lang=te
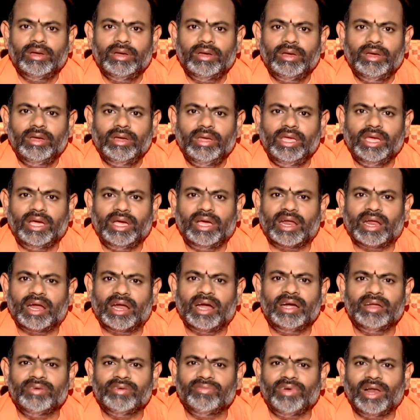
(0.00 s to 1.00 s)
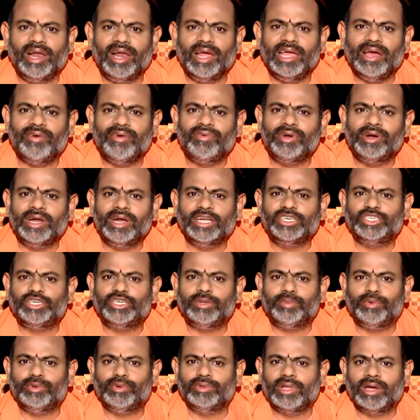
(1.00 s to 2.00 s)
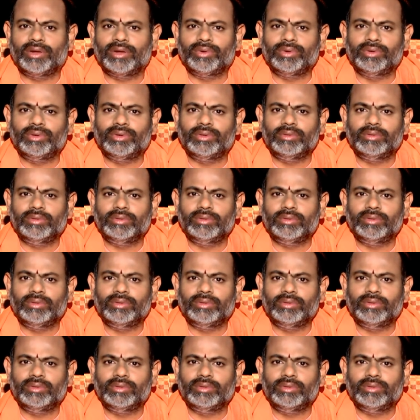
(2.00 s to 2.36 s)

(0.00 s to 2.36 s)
ఈ గ్రహణం వల్ల ఎవరు నష్టపోతారో